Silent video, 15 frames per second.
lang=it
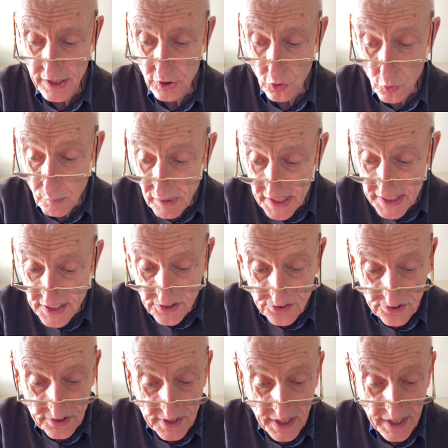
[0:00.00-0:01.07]

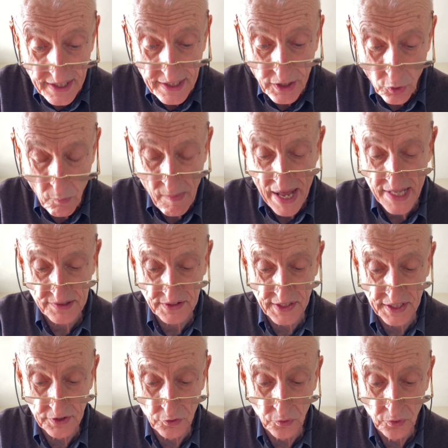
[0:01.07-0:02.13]
globaliste che
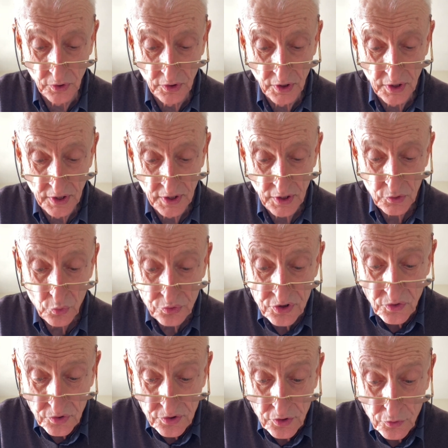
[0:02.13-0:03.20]
comandano,
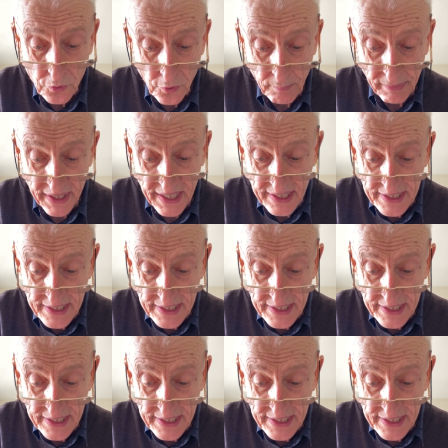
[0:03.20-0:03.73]
l'Unione Europea